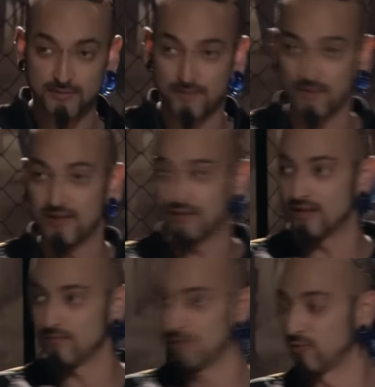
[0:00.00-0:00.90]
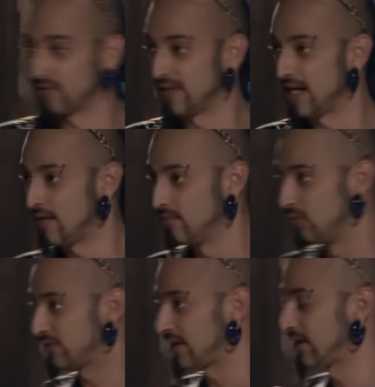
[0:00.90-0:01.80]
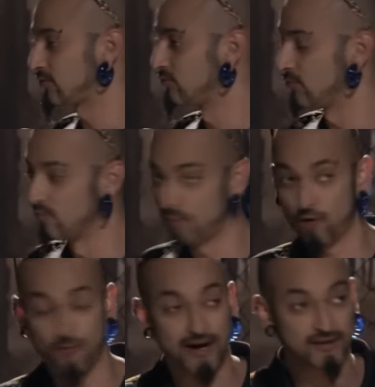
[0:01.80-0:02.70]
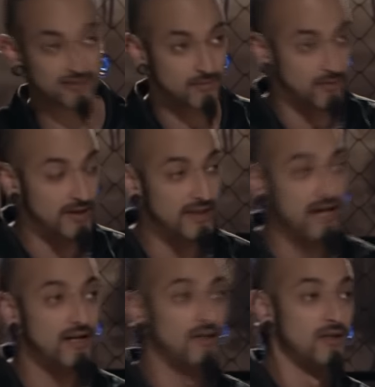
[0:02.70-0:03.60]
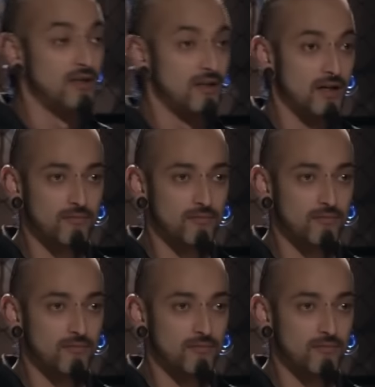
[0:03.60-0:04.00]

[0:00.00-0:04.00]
si me permiten, me gustaría mostrarles un, poco más de mi vida.